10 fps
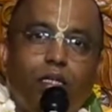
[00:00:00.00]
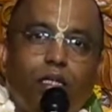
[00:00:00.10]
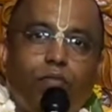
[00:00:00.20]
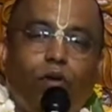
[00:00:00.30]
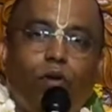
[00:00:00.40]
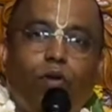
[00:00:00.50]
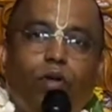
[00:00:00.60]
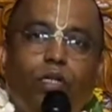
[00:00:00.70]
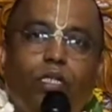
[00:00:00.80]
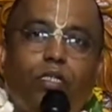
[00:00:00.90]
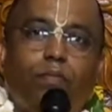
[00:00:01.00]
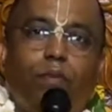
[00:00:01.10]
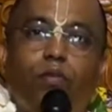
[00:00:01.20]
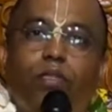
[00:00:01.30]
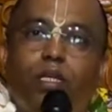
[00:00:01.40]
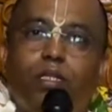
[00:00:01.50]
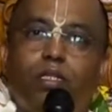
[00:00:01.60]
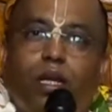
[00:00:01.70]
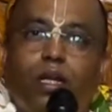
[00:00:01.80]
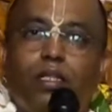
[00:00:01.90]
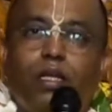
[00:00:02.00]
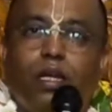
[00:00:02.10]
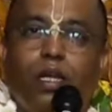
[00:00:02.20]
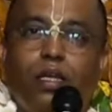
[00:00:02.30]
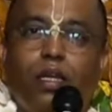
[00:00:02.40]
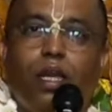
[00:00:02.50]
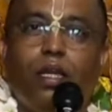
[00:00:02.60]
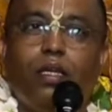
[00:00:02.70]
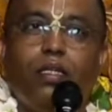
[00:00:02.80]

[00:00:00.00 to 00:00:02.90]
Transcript: कि वो इस भौतिक जगत के नहीं है